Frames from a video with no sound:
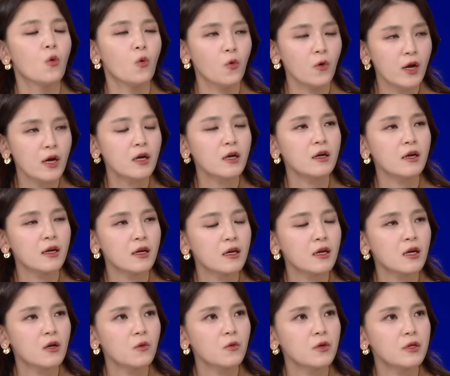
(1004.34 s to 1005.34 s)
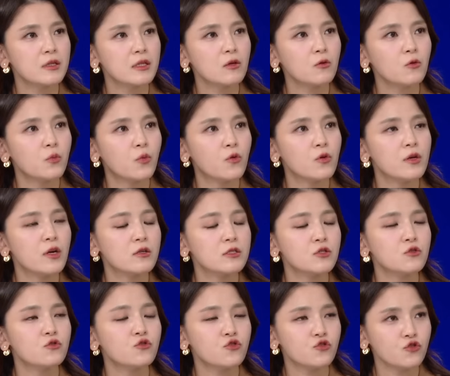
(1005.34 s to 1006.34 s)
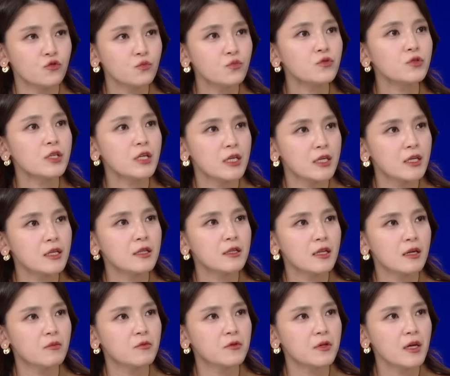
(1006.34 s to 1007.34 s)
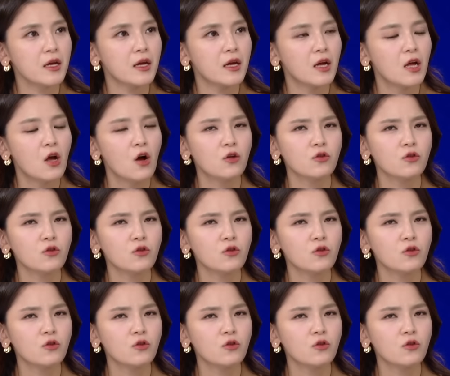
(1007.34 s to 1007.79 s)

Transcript: 오락가락하고 있다고 볼 여지도 충분히 있기 때문에